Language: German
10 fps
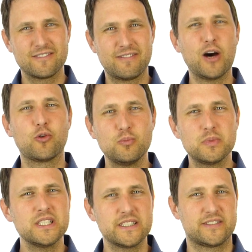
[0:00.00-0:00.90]
warum
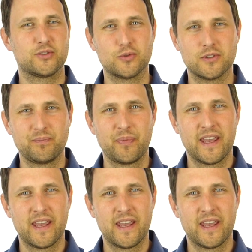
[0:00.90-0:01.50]
bin ich so?